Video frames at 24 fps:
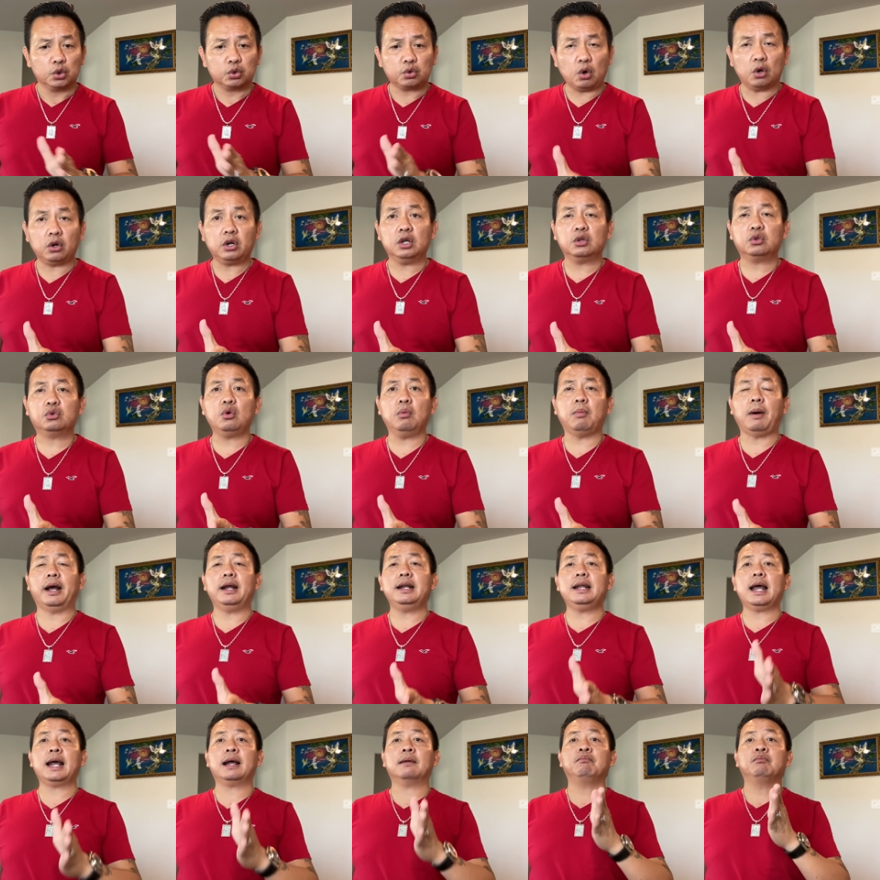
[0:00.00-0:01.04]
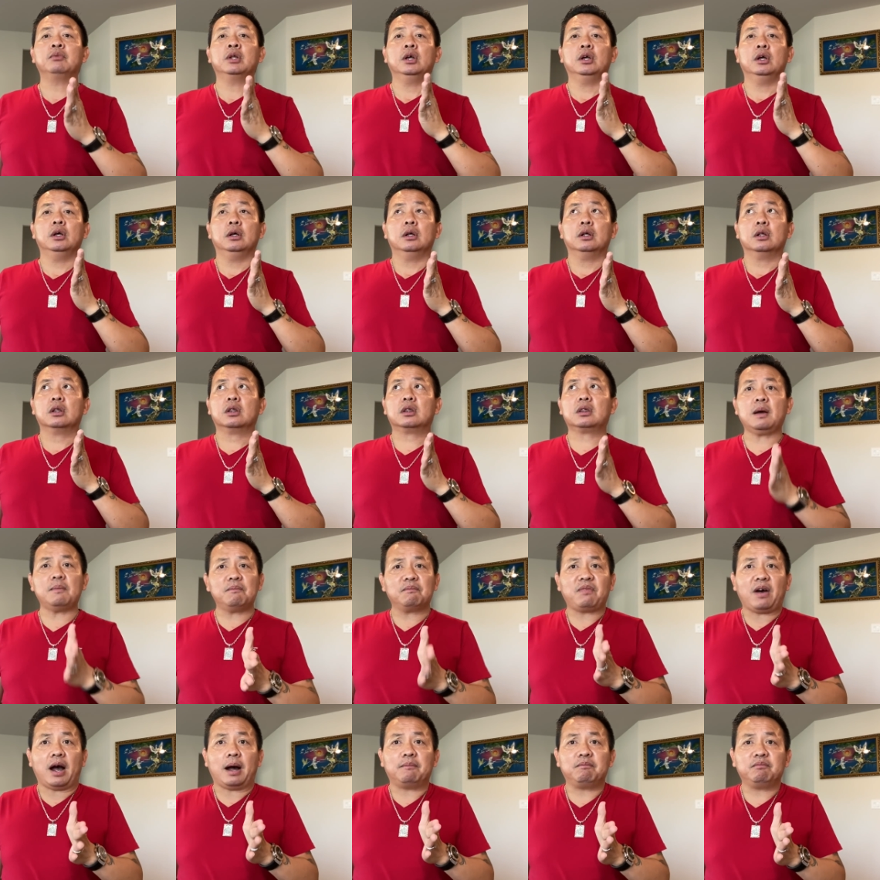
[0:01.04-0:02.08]
cho nên chú bảy đang xâm
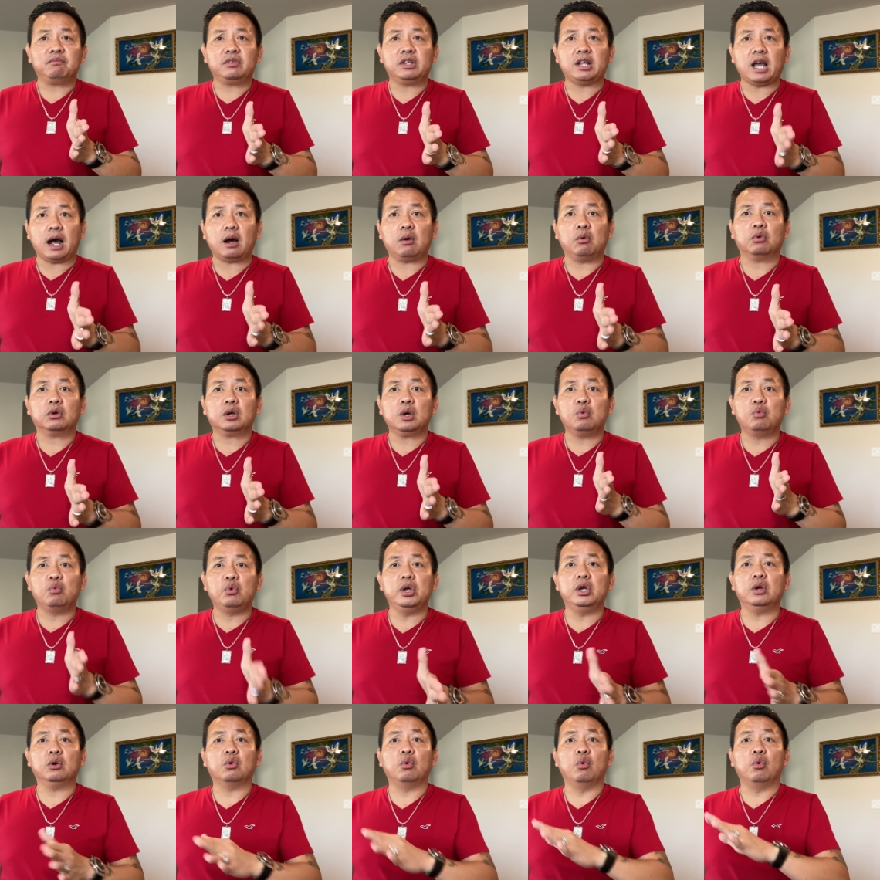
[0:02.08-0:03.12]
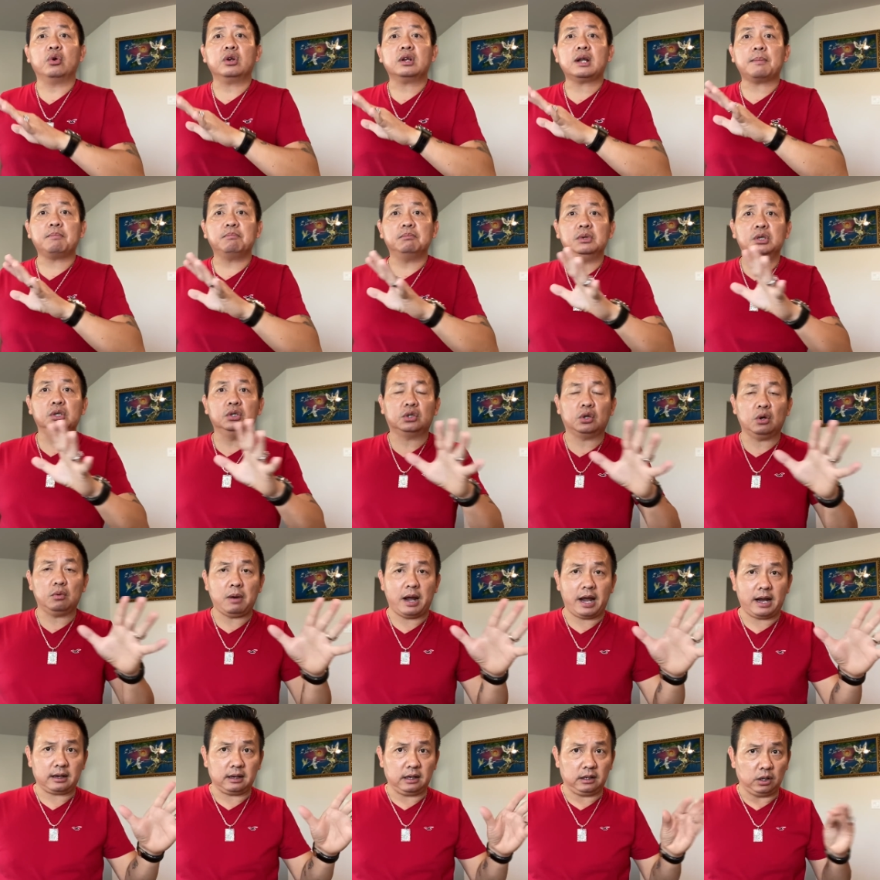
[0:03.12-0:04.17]
phạm vào cái quyền của 50 tiểu
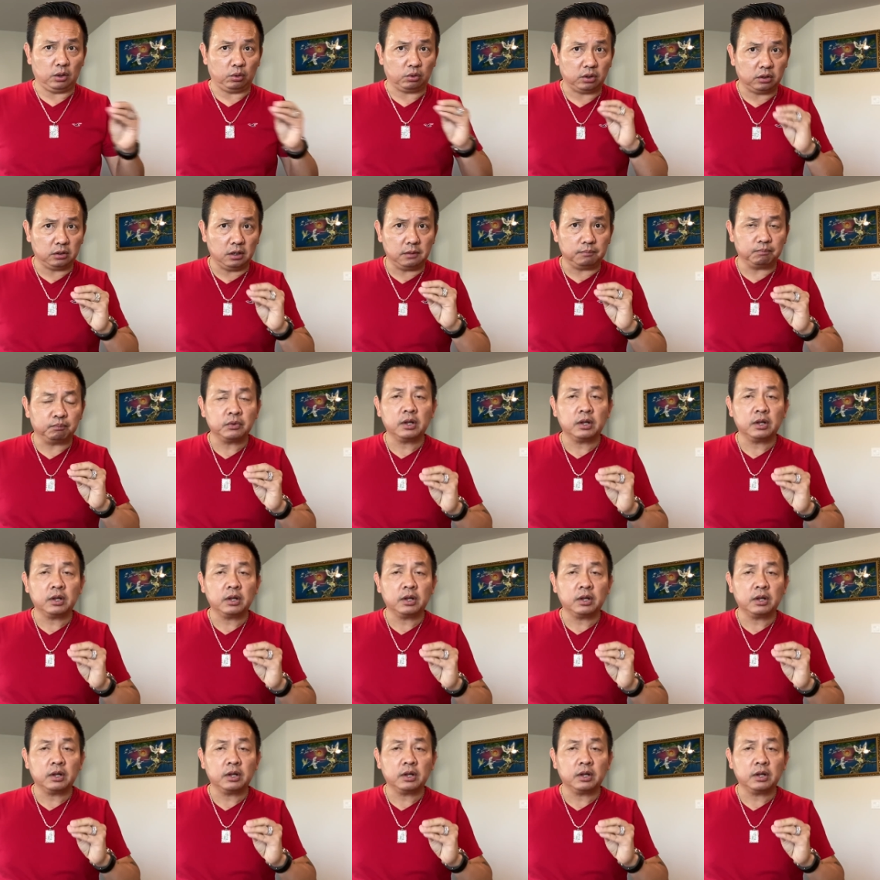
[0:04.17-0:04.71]
bang là điều thứ nhất